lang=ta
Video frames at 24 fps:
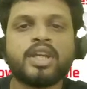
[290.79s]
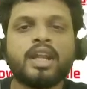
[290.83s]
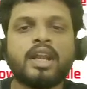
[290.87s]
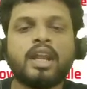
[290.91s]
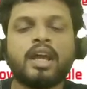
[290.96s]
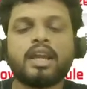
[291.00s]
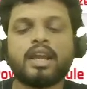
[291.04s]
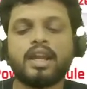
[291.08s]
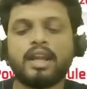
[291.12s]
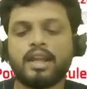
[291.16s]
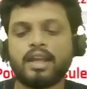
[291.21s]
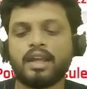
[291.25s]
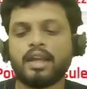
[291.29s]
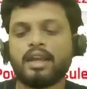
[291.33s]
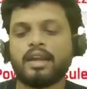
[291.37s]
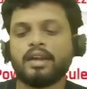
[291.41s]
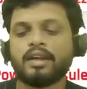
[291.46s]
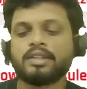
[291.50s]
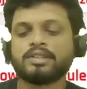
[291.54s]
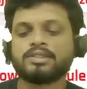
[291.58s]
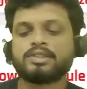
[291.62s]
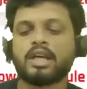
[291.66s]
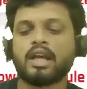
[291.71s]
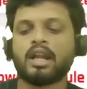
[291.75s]
என்ன கேட்டிங்க
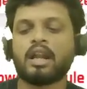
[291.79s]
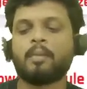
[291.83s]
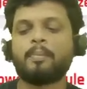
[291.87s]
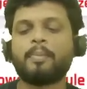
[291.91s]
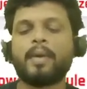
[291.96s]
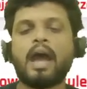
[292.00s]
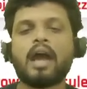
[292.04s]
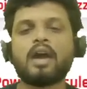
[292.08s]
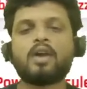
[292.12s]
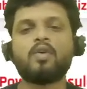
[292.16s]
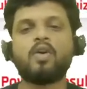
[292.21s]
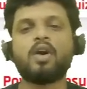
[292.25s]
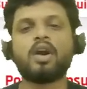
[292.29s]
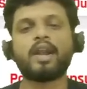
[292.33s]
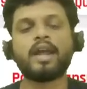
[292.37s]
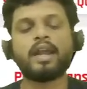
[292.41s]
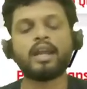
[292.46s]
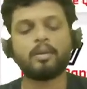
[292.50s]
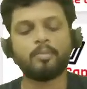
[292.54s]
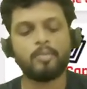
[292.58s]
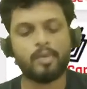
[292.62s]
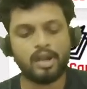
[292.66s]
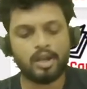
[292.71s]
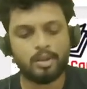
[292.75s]
சார் நான் பேக் வாங்கினா
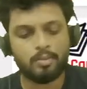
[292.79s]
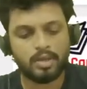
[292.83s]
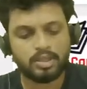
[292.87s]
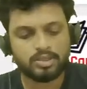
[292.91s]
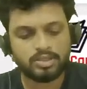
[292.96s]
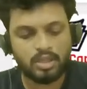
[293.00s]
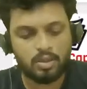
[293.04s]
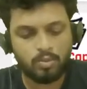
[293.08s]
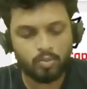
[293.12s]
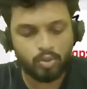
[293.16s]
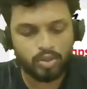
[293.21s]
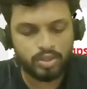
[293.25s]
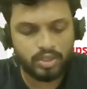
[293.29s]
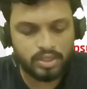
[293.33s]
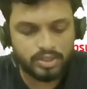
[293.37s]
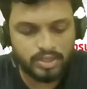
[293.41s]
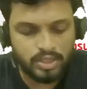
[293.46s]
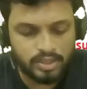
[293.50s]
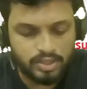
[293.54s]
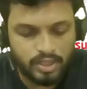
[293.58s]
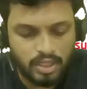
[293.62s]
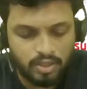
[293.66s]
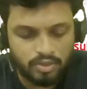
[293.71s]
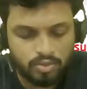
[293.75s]
எனக்கு பன்னெண்டு மாதத்தில்
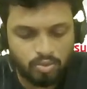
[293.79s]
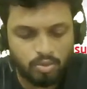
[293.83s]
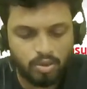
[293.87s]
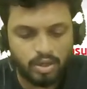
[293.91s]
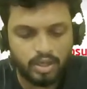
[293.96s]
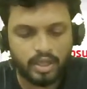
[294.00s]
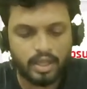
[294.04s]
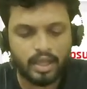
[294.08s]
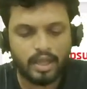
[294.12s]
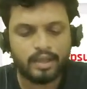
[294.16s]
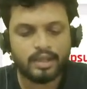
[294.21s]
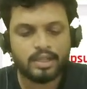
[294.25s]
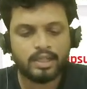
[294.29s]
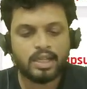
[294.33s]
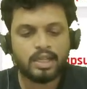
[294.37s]
முடிஞ்சிருச்சே சார்னு சொல்கிறீங்க